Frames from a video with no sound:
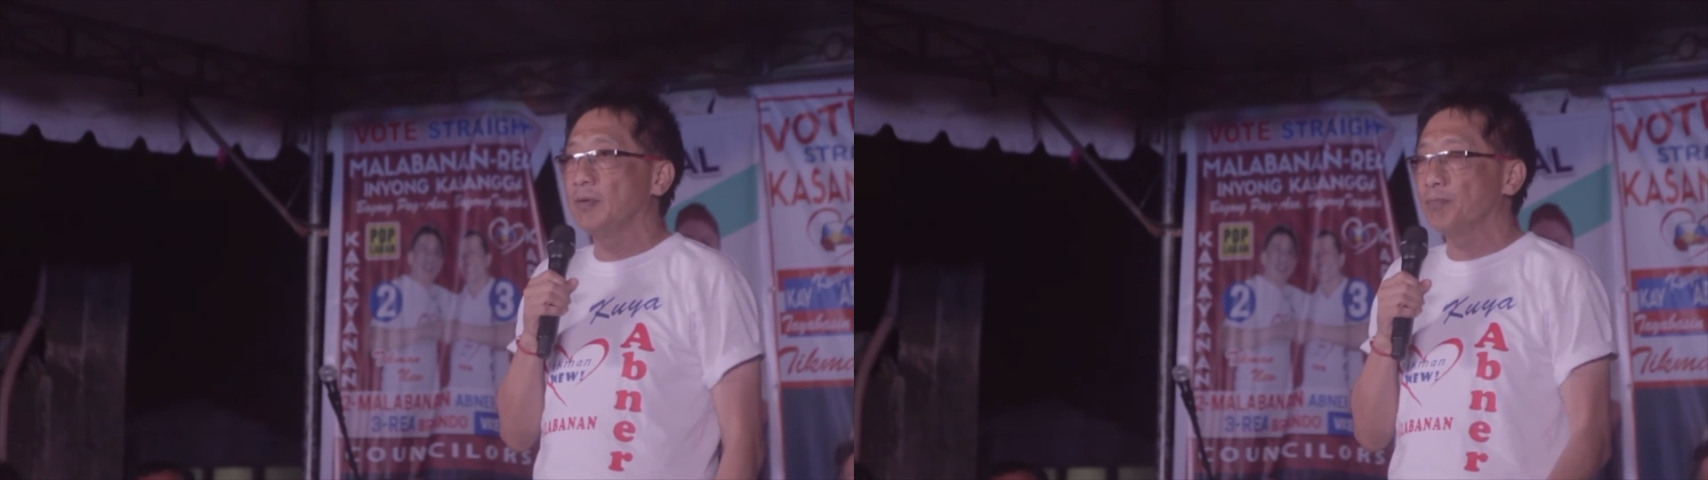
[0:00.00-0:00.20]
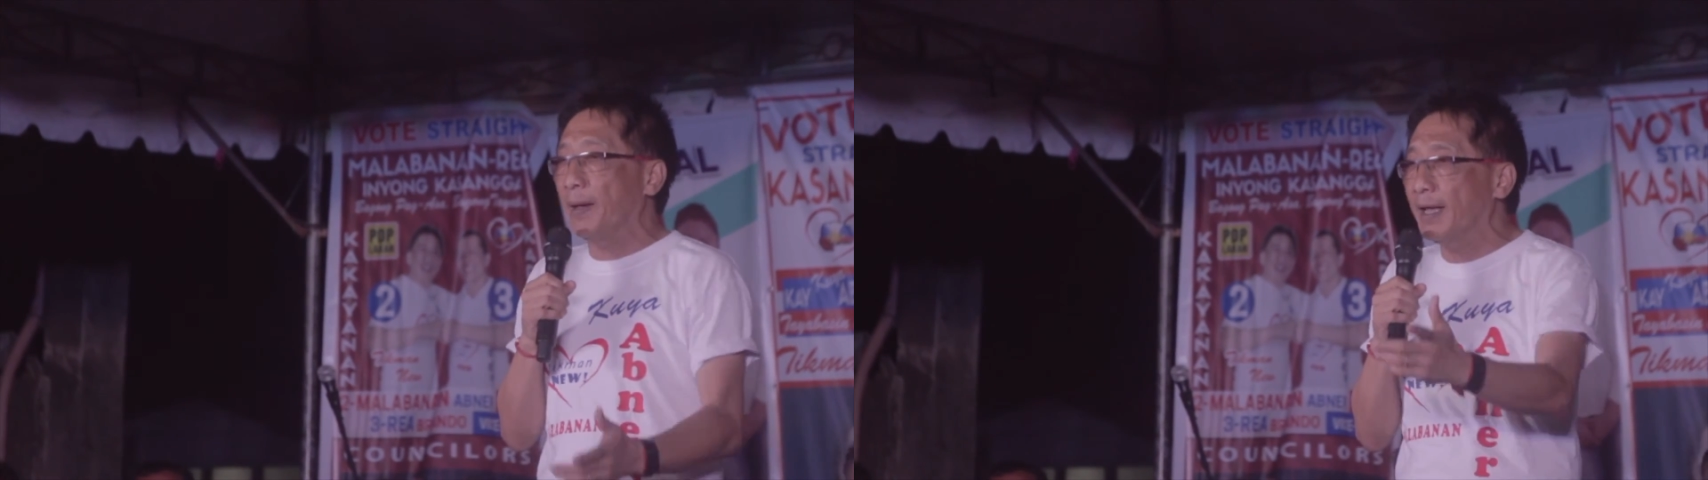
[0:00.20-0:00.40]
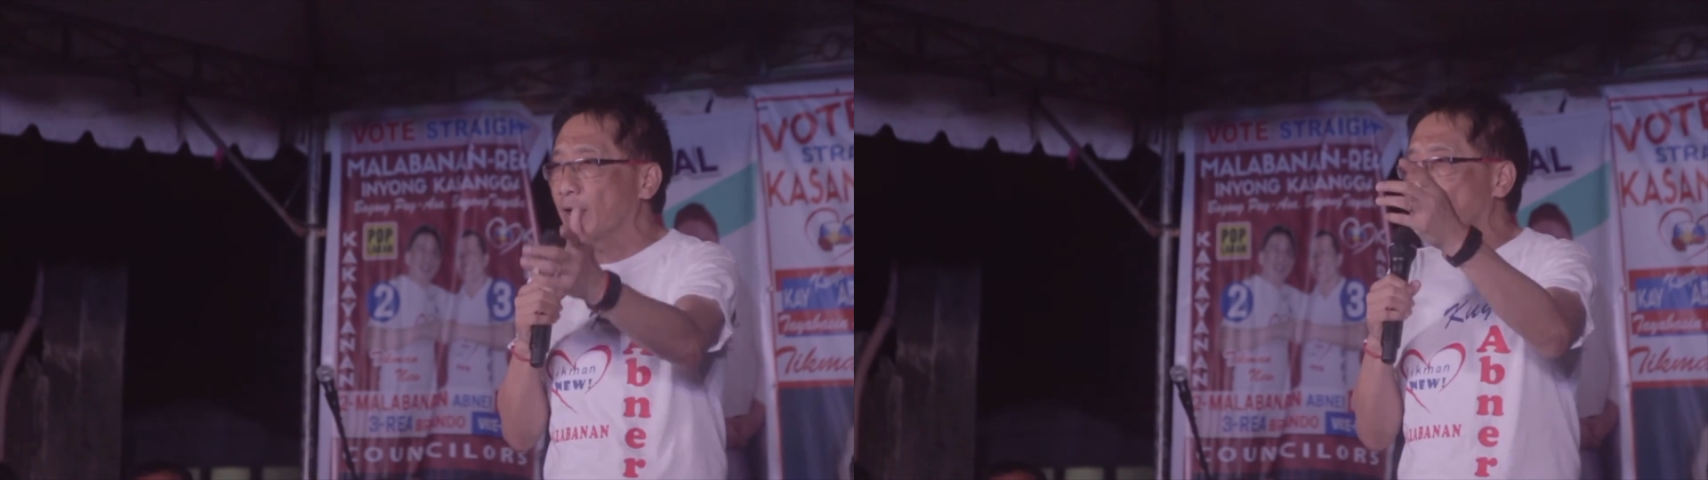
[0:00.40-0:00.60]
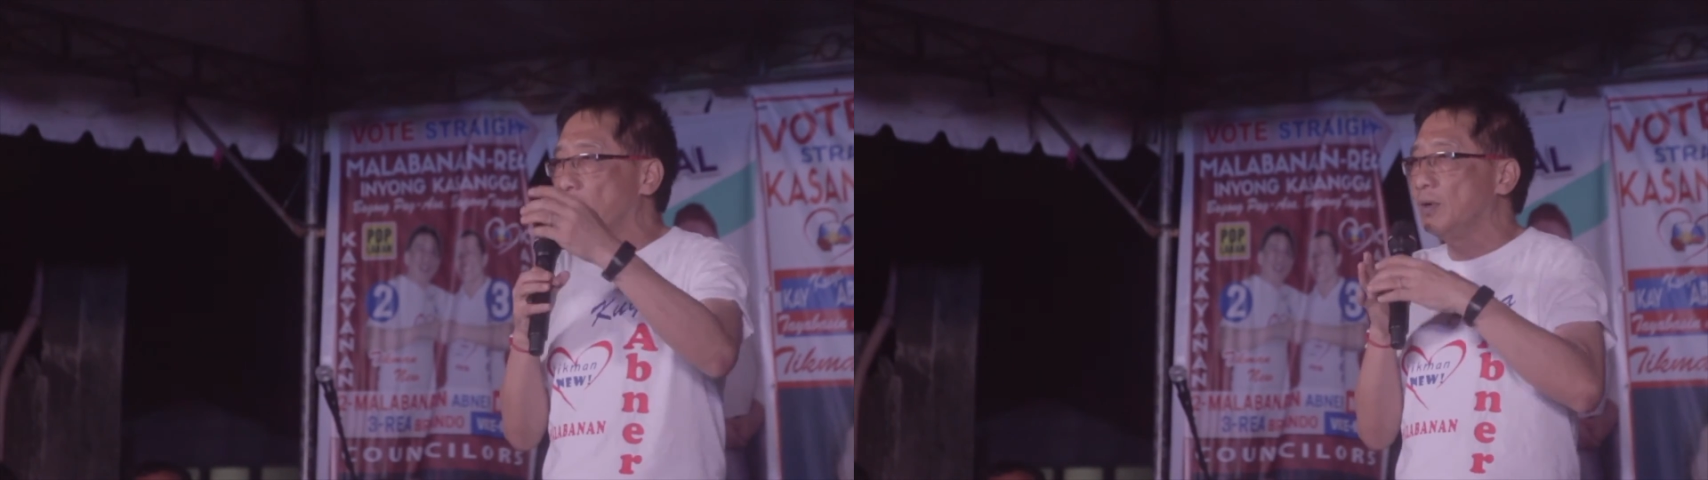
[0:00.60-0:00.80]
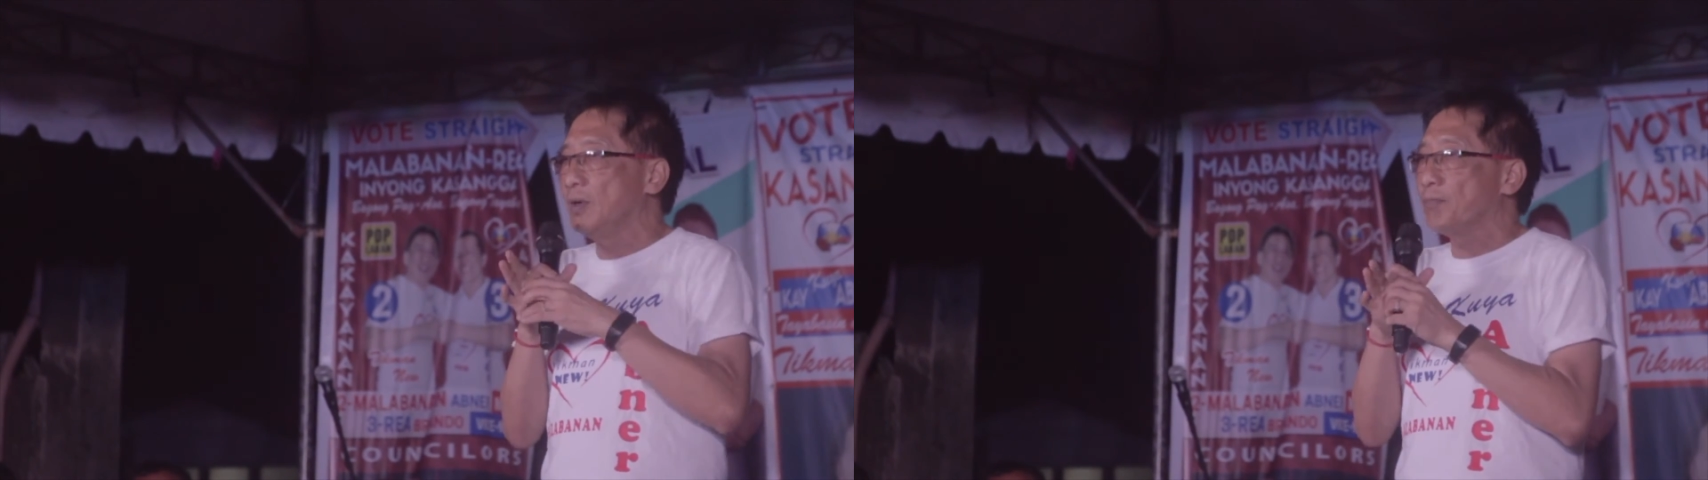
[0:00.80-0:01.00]
Pero
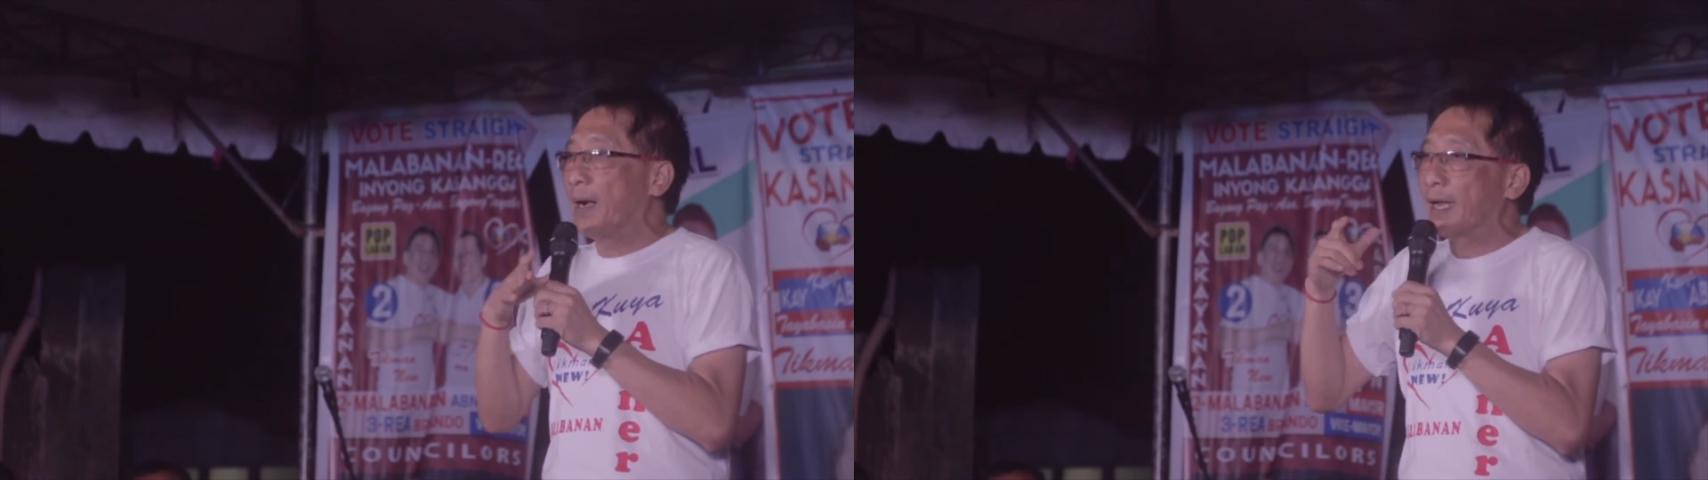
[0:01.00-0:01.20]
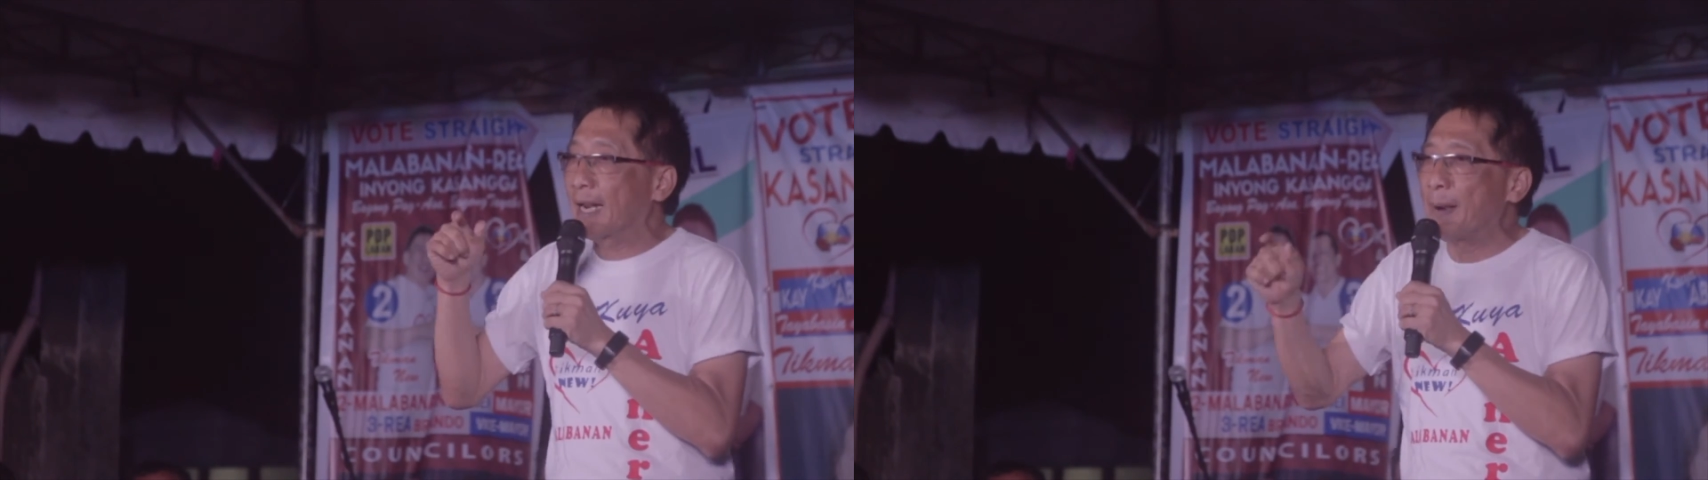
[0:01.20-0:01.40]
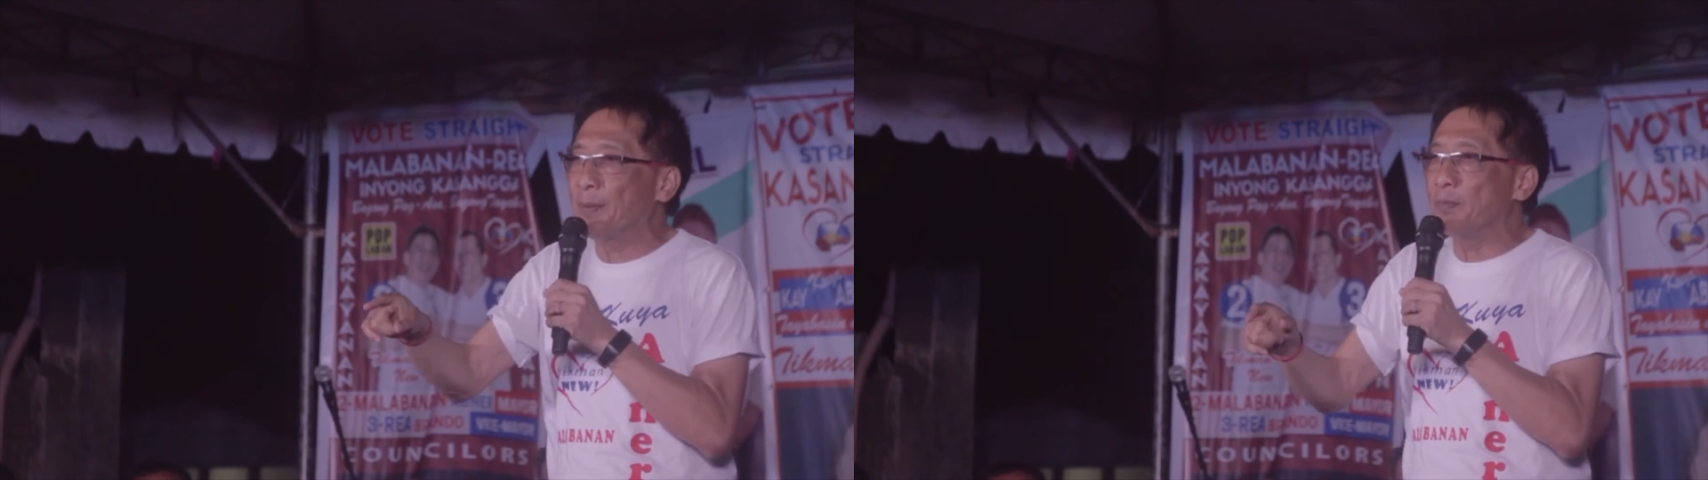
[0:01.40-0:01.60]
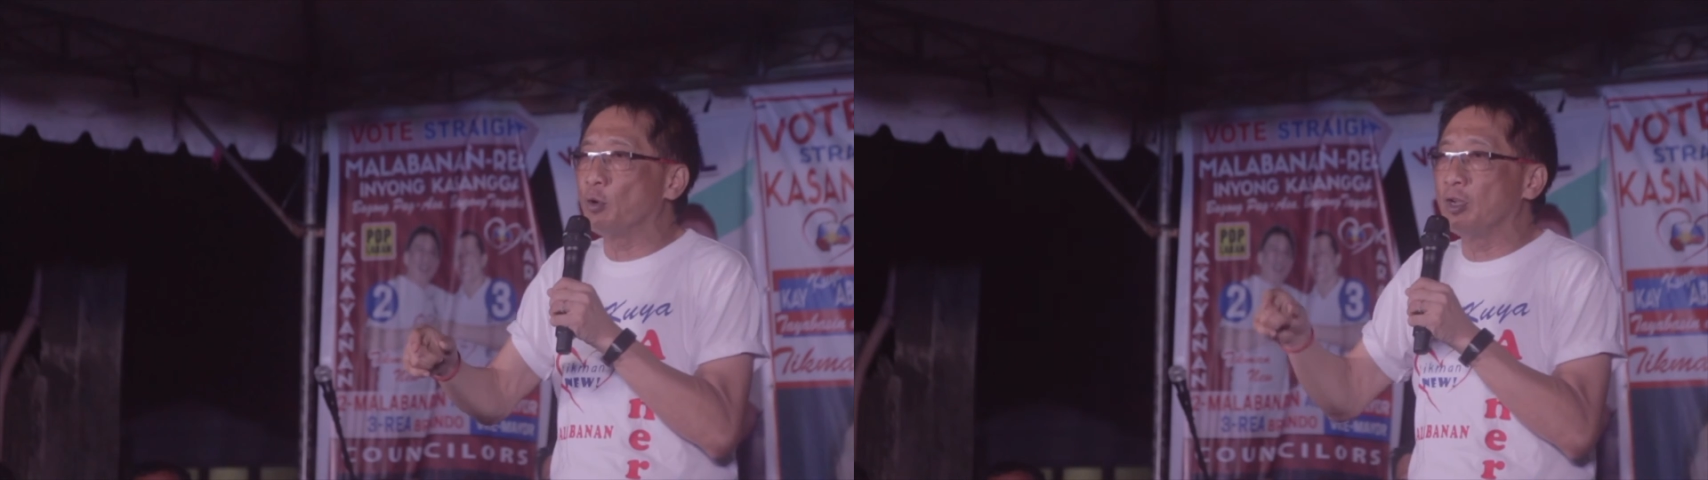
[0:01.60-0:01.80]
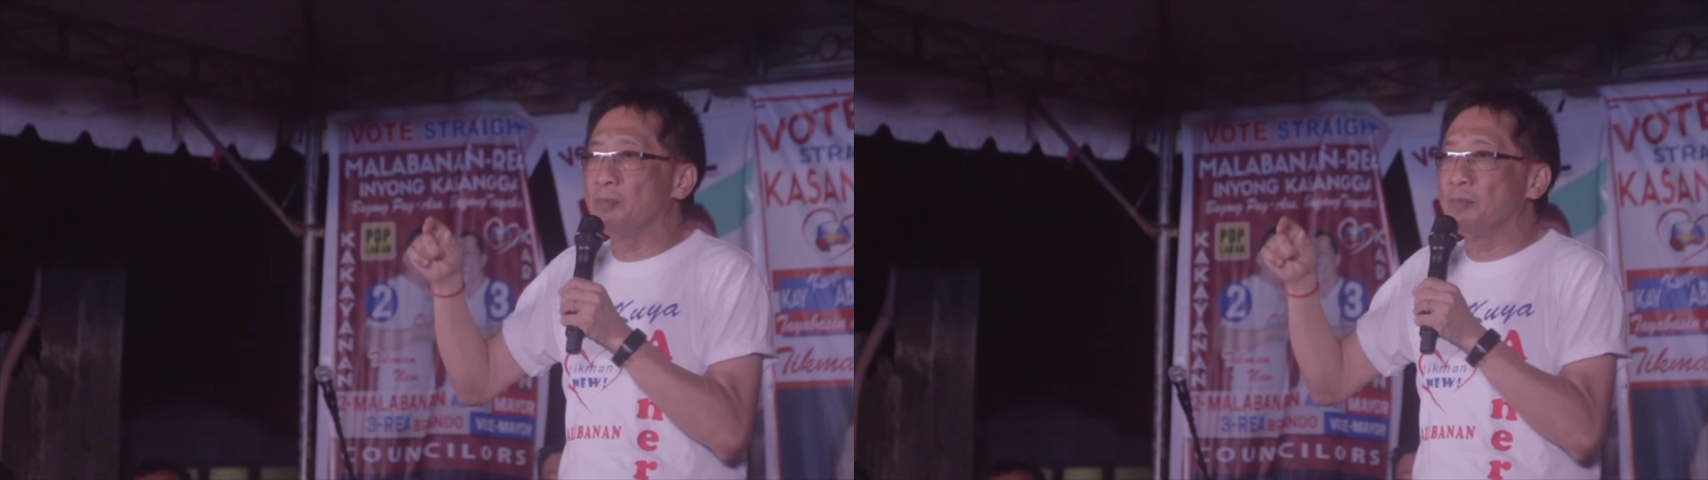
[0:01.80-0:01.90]
pangarapin mong